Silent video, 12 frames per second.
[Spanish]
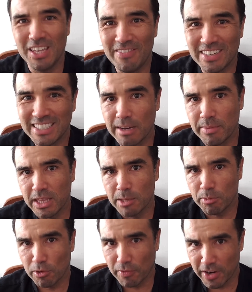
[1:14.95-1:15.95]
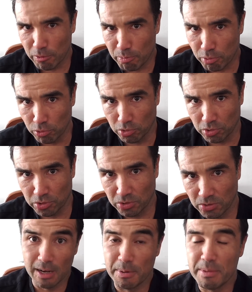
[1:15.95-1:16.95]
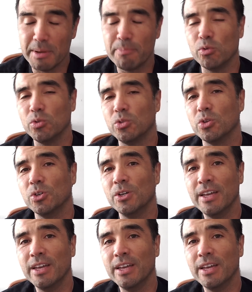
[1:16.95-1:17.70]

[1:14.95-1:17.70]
y básicamente por varios puntos. El primer punto